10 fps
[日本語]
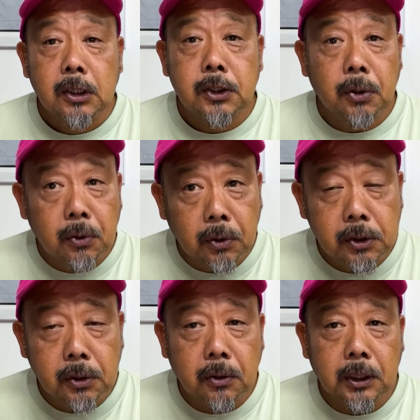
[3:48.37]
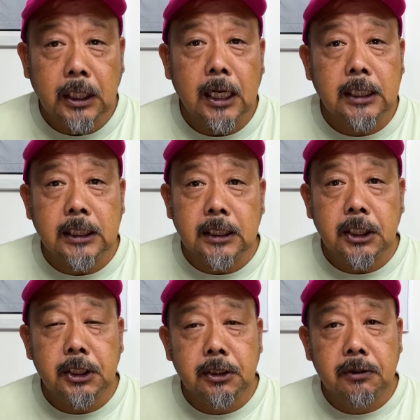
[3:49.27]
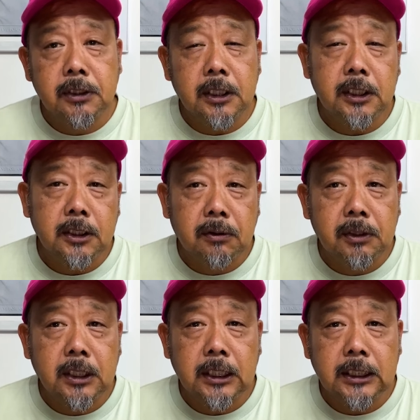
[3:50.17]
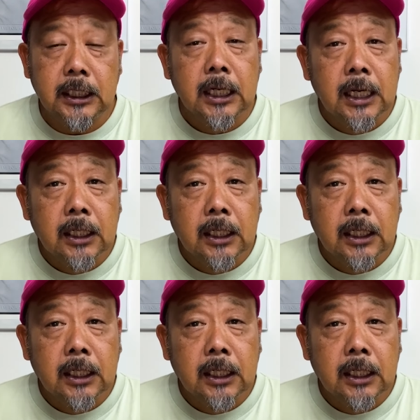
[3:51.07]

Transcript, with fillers: そこそこいいアジ、にじゅうよんセンチ、ろくセンチ、